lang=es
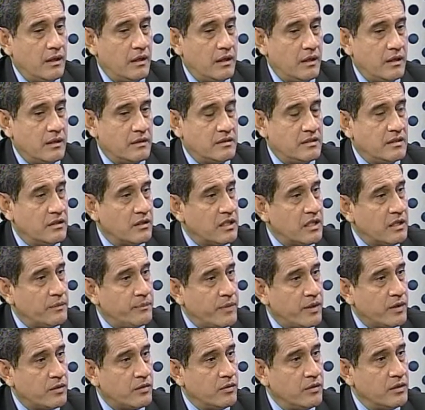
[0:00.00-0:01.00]
a
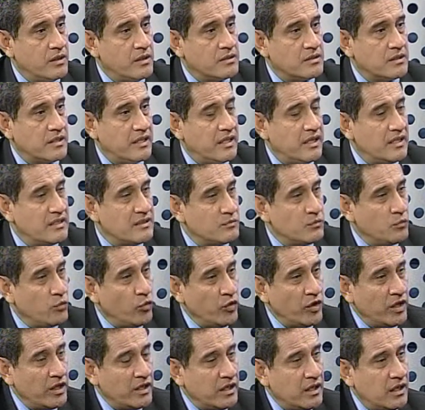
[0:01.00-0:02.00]
ciertas personas que eran
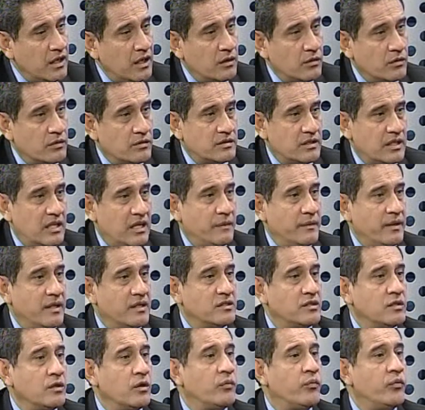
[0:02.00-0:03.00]
muy allegados,
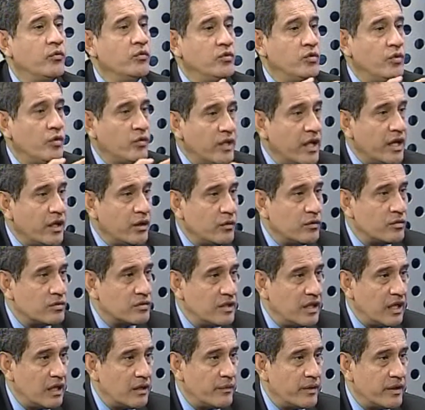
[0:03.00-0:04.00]
habían sido
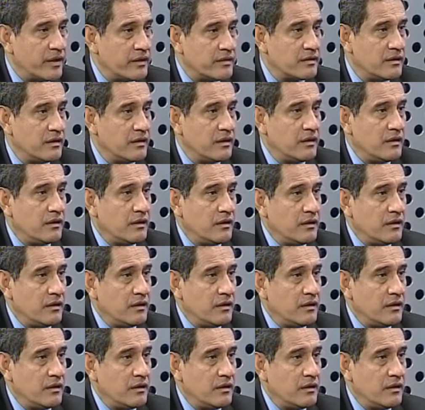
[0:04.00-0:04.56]
funcionarios de Álvarez,